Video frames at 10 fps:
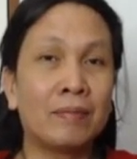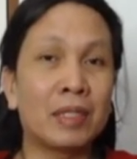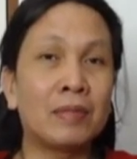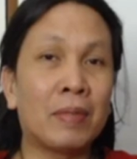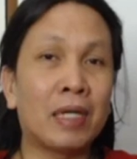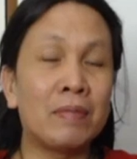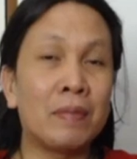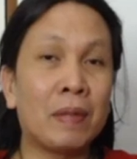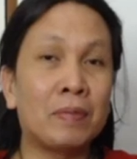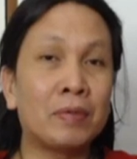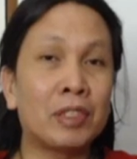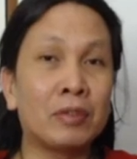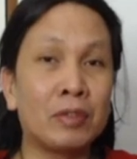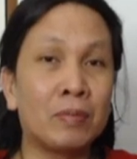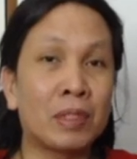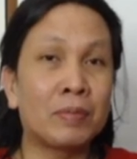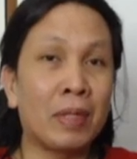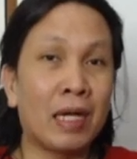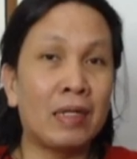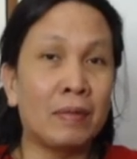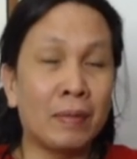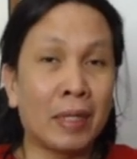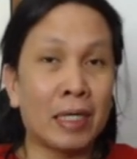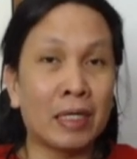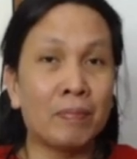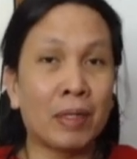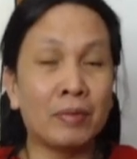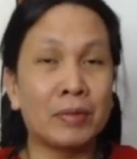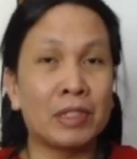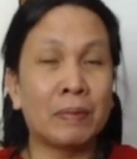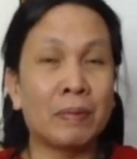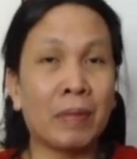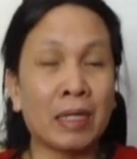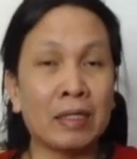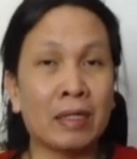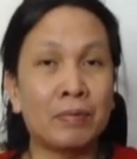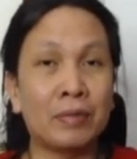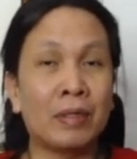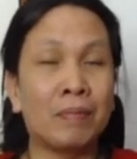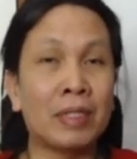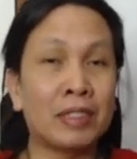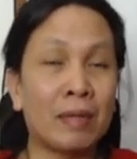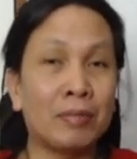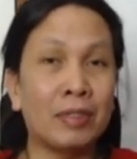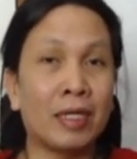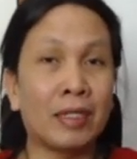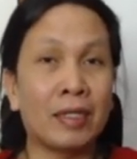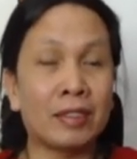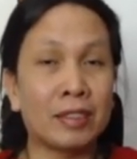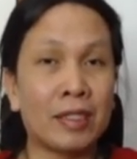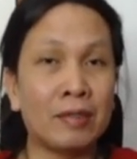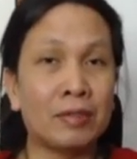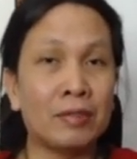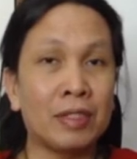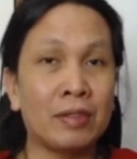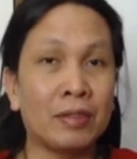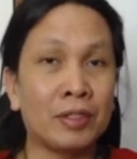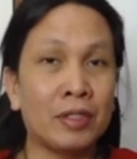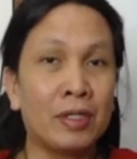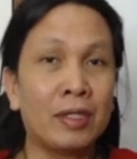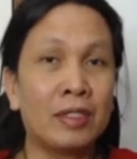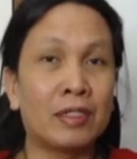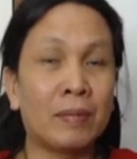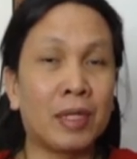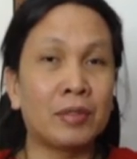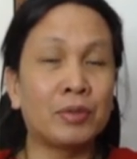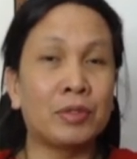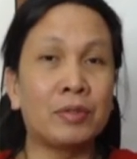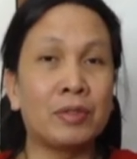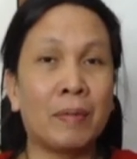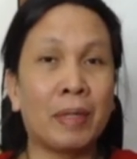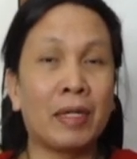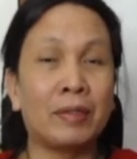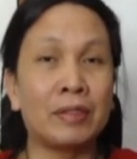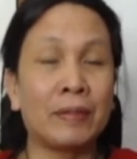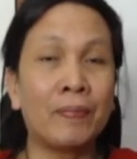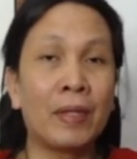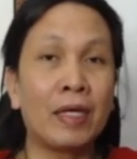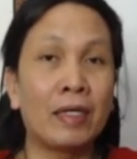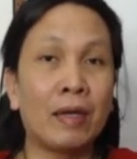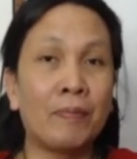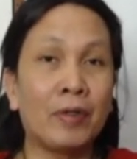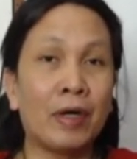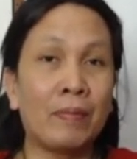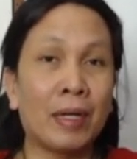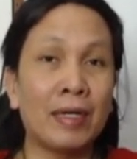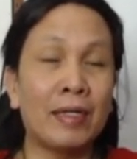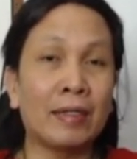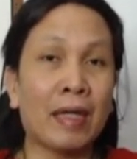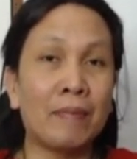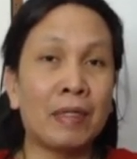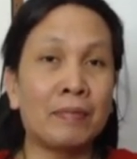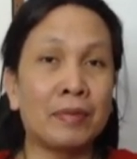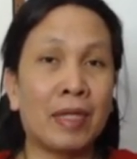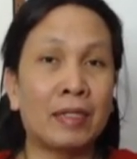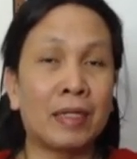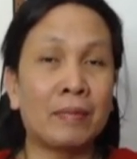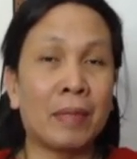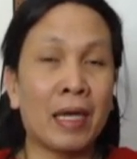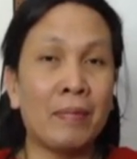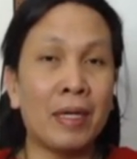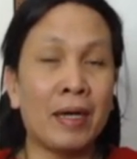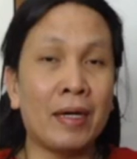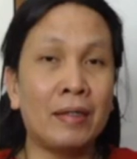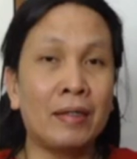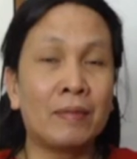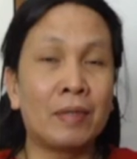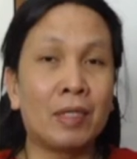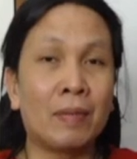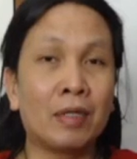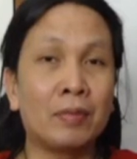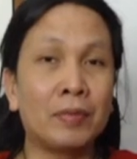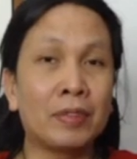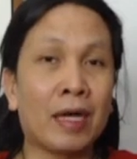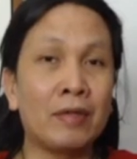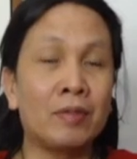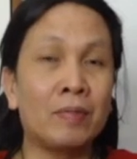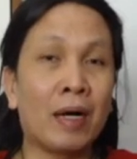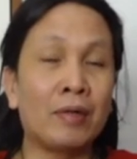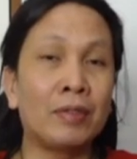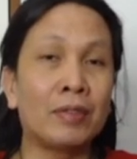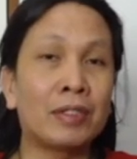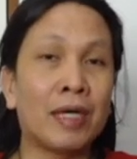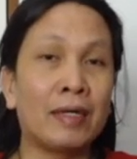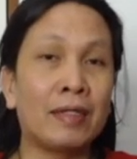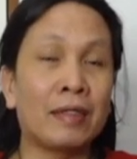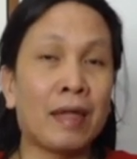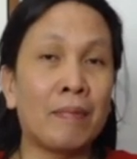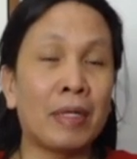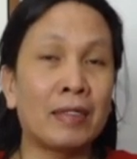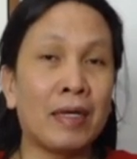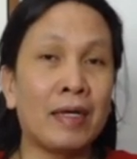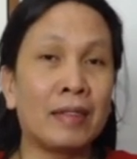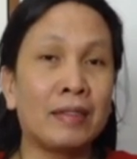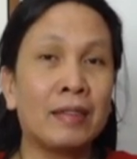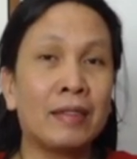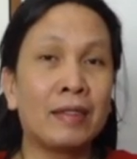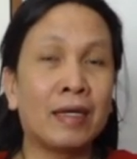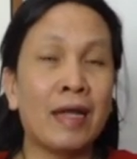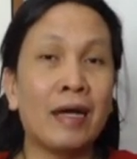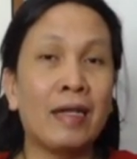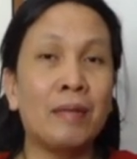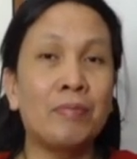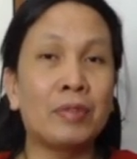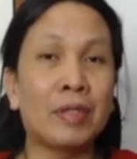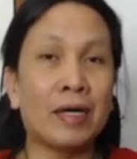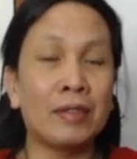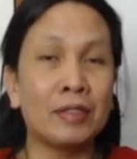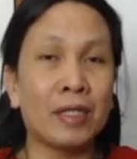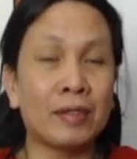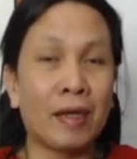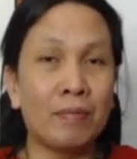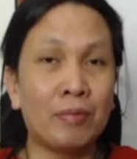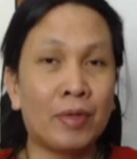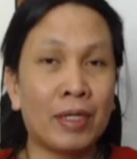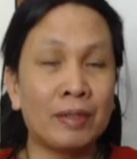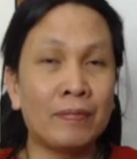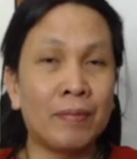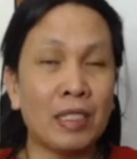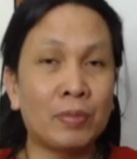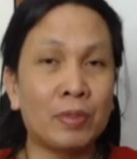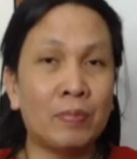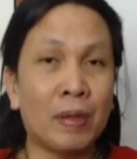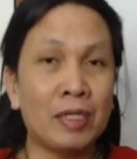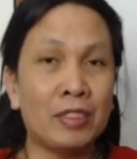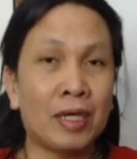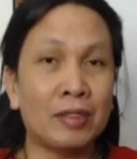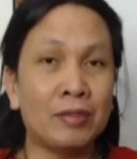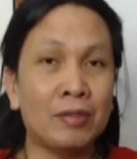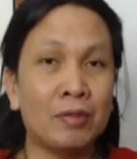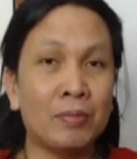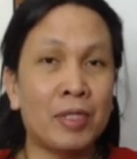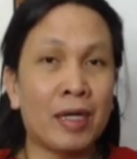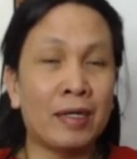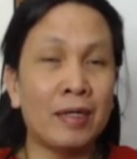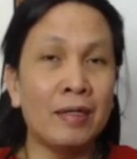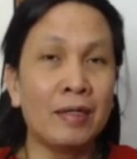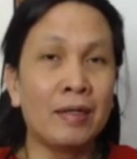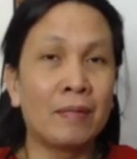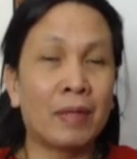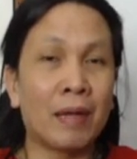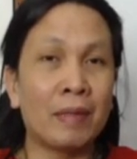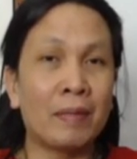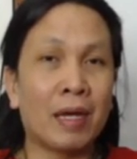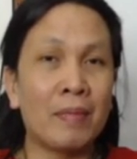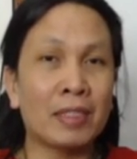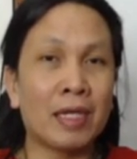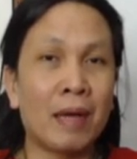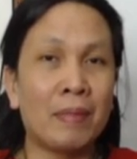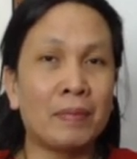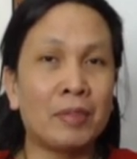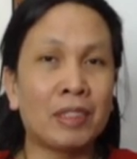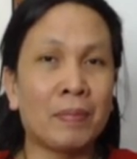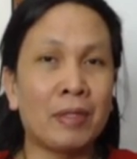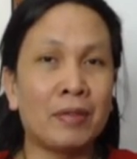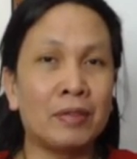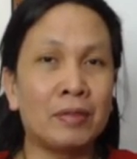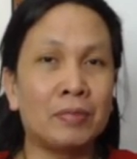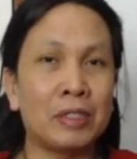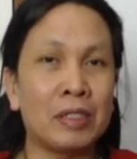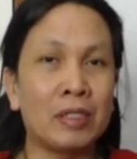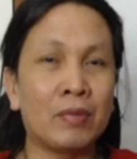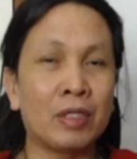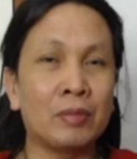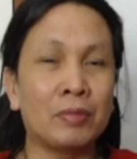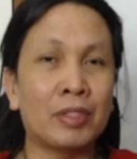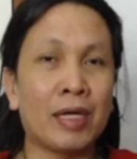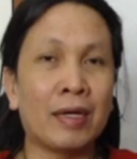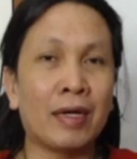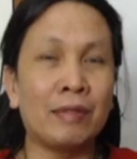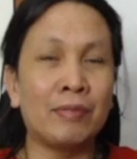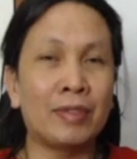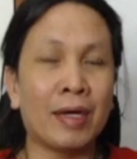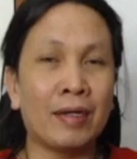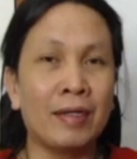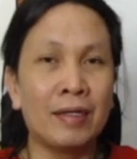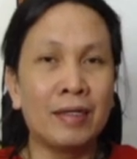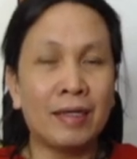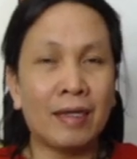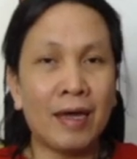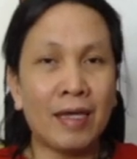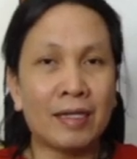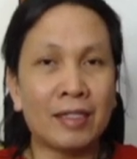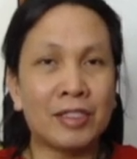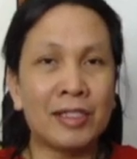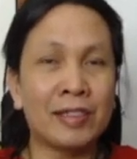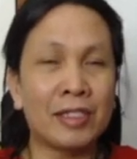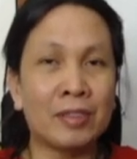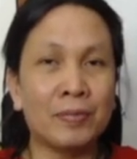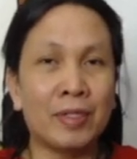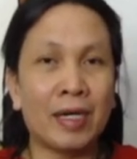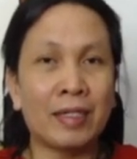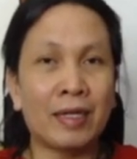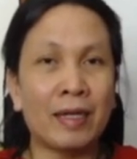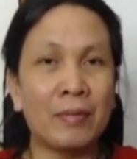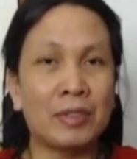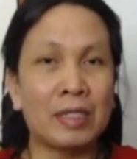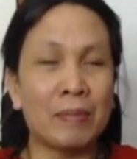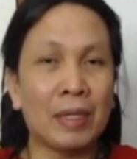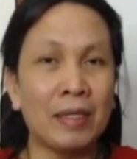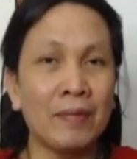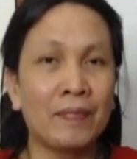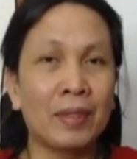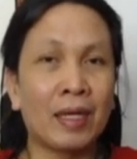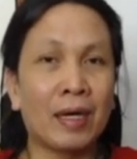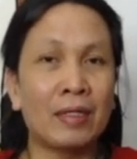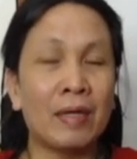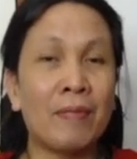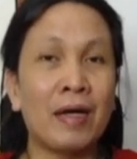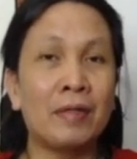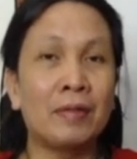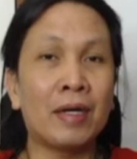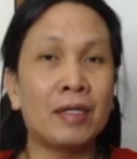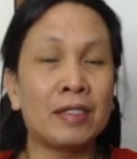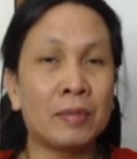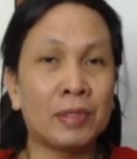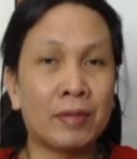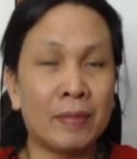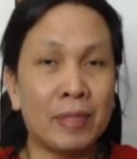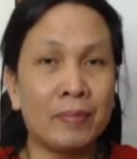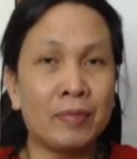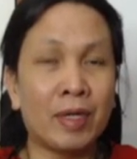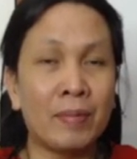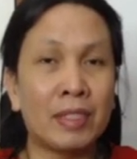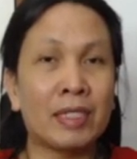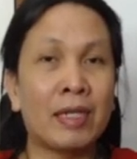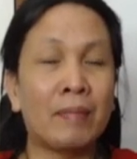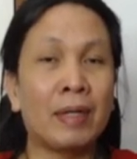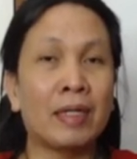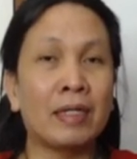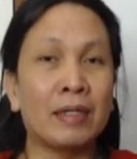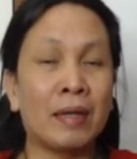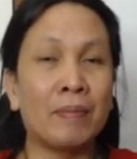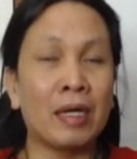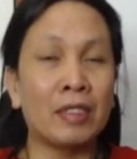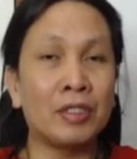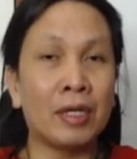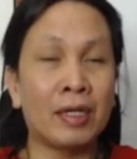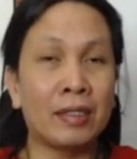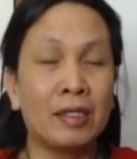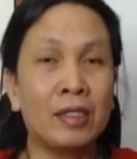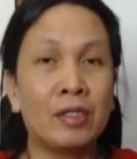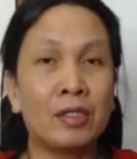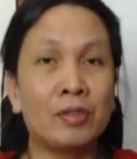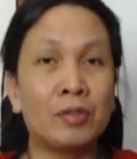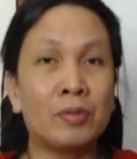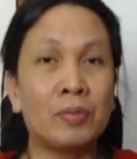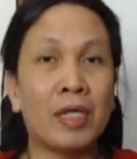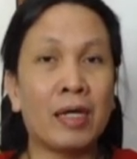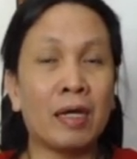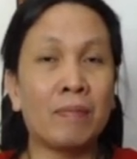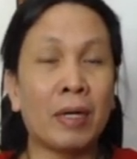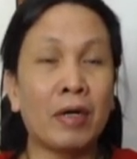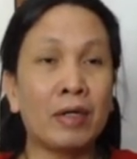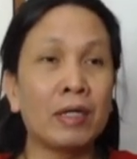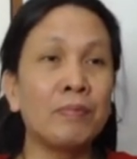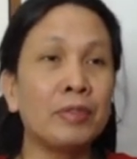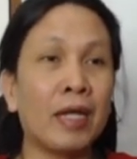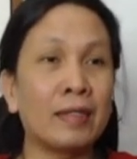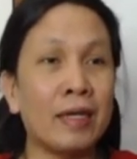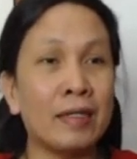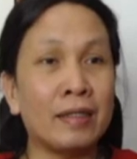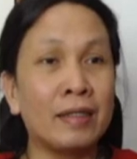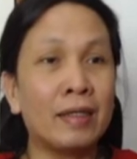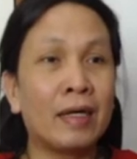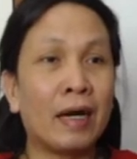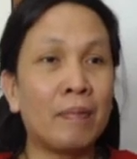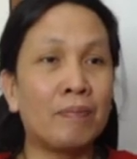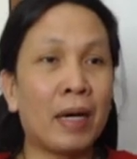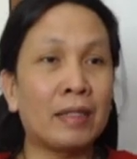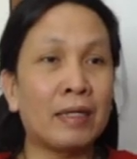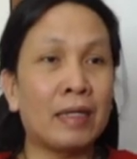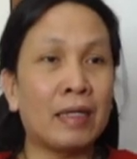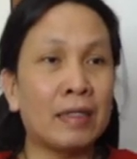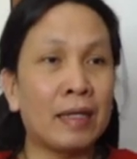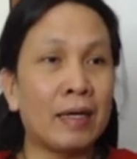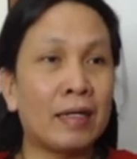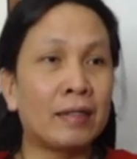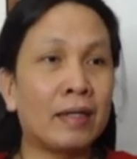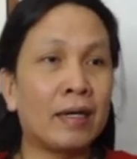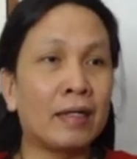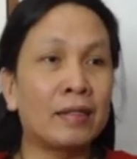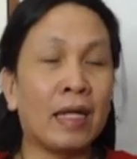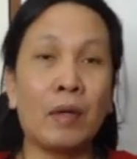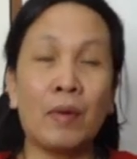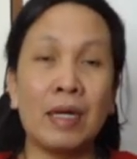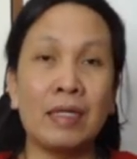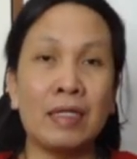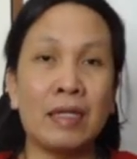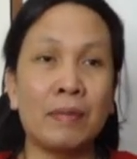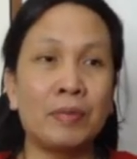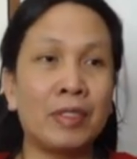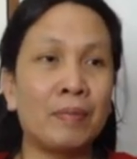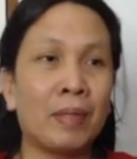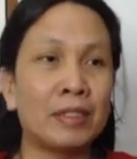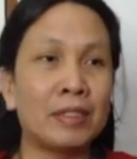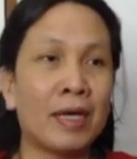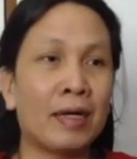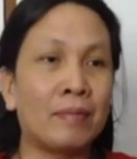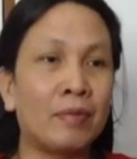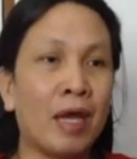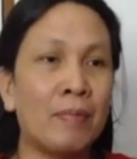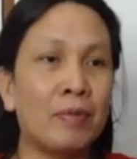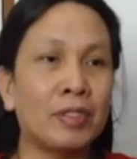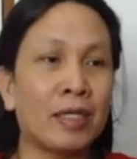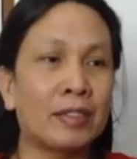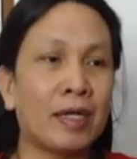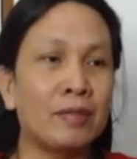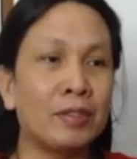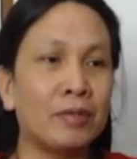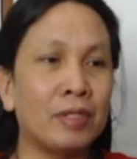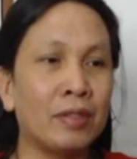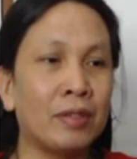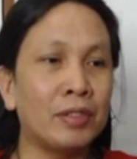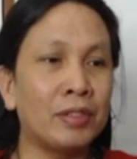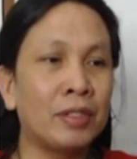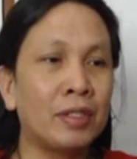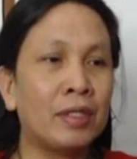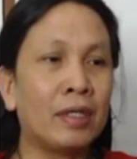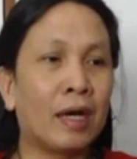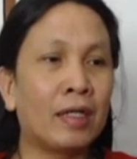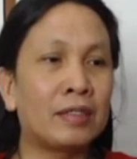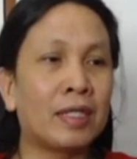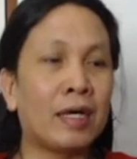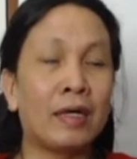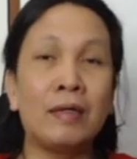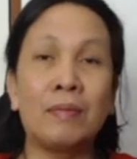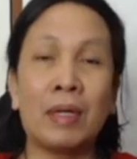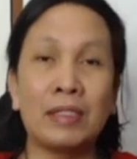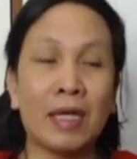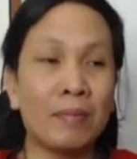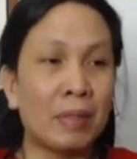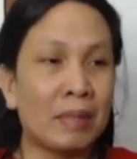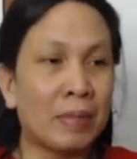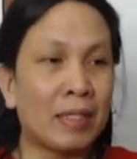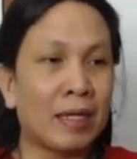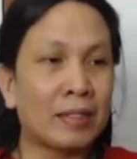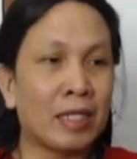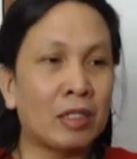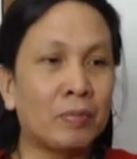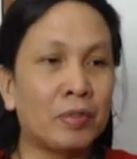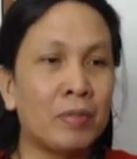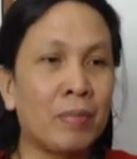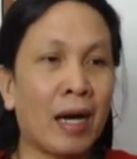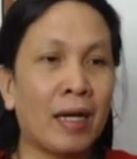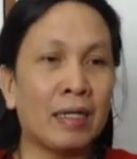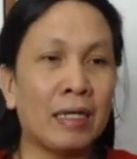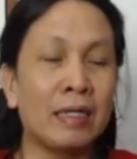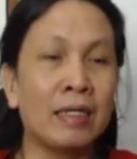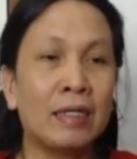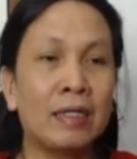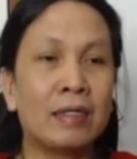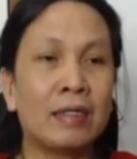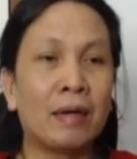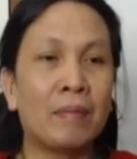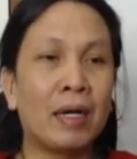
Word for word: mas marami pa po sigurong mas malalim na magiging pag-uusap ang pagitan po ng bansa po natin at Estados Unidos sa mga susunod na panahon. Yan po ang magiging topic po natin maya-maya. Pero bago po tayo dumako sa ating topic na yan, eh nakalive po tayo sa Top 1 Facebook page at YouTube channel. Maraming maraming salamat po sa panonood po ninyo. Huwag niyo po sanang kalimutang i-like at i-share ito pong ating live streaming at i-follow and i-subscribe din po kami sa nabanggit na page at YouTube channel. Panoorin po natin ang pagkikita ng dalawang leader po ng bansa mula po sa Estados Unidos at sa bansang Pilipinas. Ito po yung bahagi ng